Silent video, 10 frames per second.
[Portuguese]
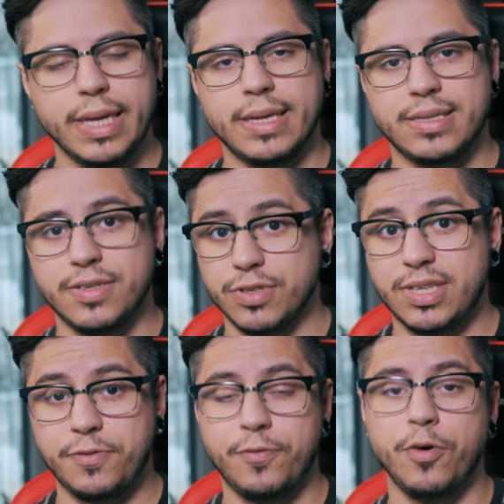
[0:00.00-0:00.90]
E se
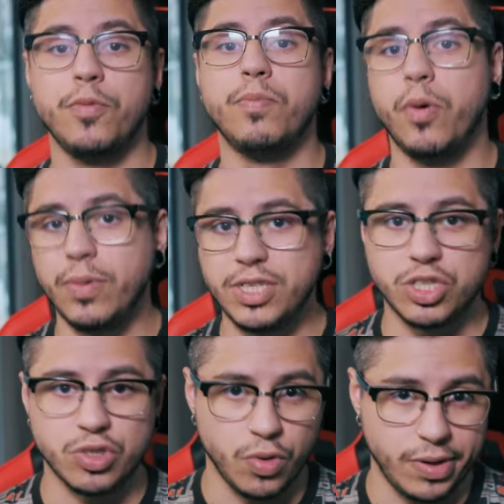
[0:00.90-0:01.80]
você for um bom
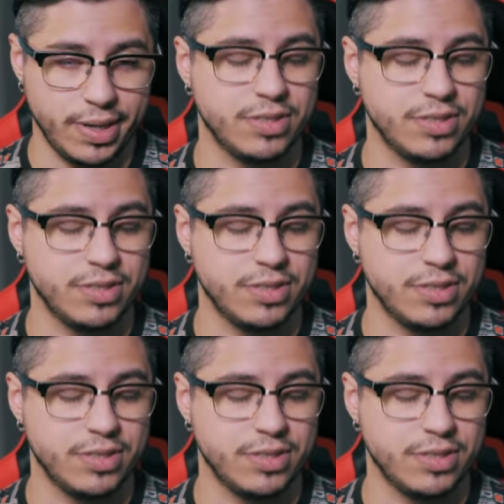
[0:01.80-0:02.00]
editor,